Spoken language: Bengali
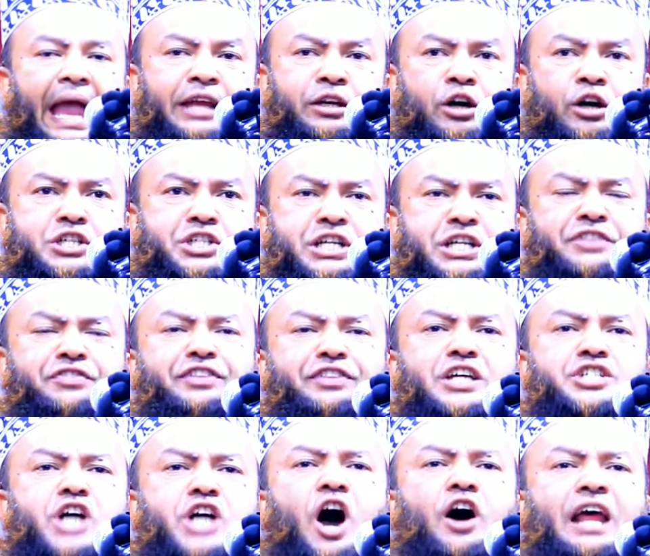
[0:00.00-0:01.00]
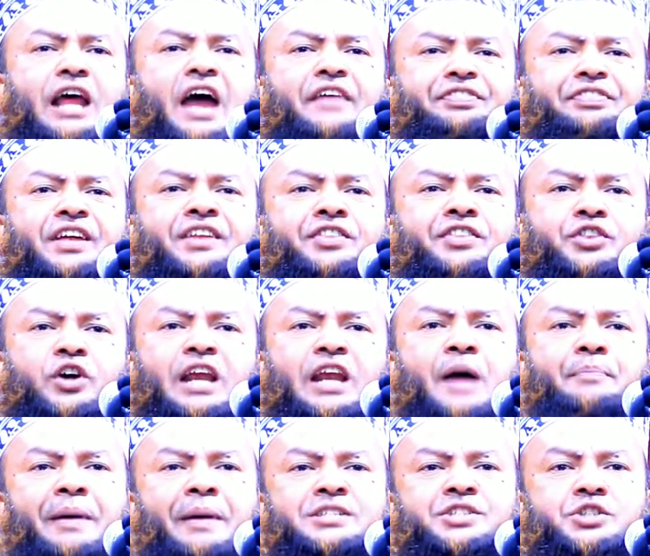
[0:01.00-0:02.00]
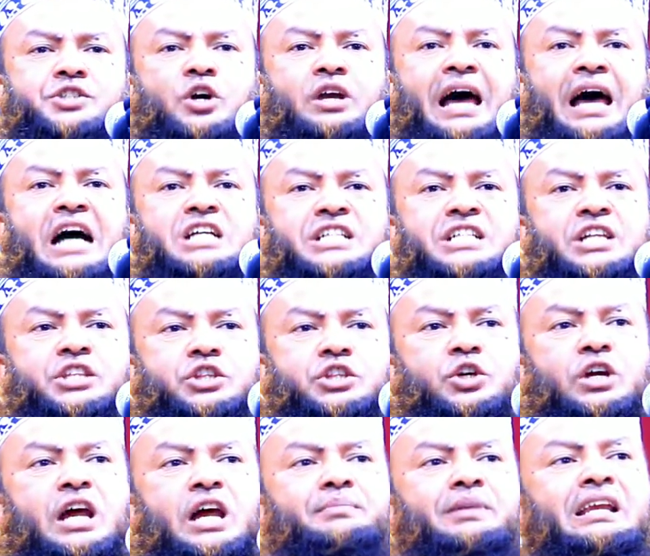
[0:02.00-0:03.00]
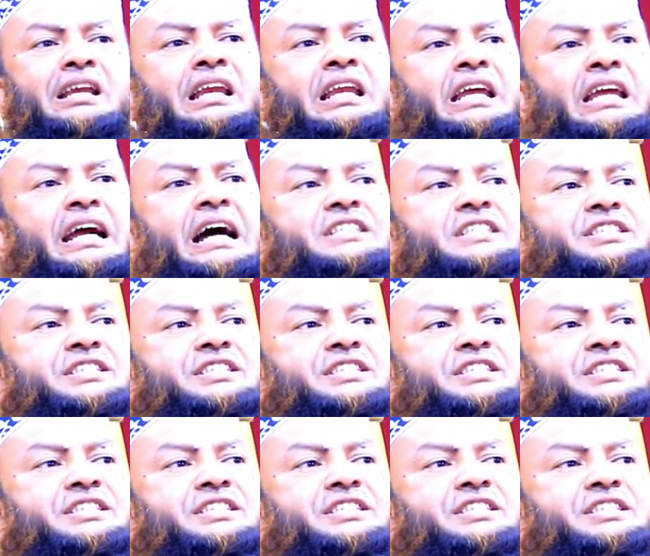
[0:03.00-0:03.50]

এই নরসিংদী শহরে তিনতলা পাঁচতলা সাততলা বিল্ডিং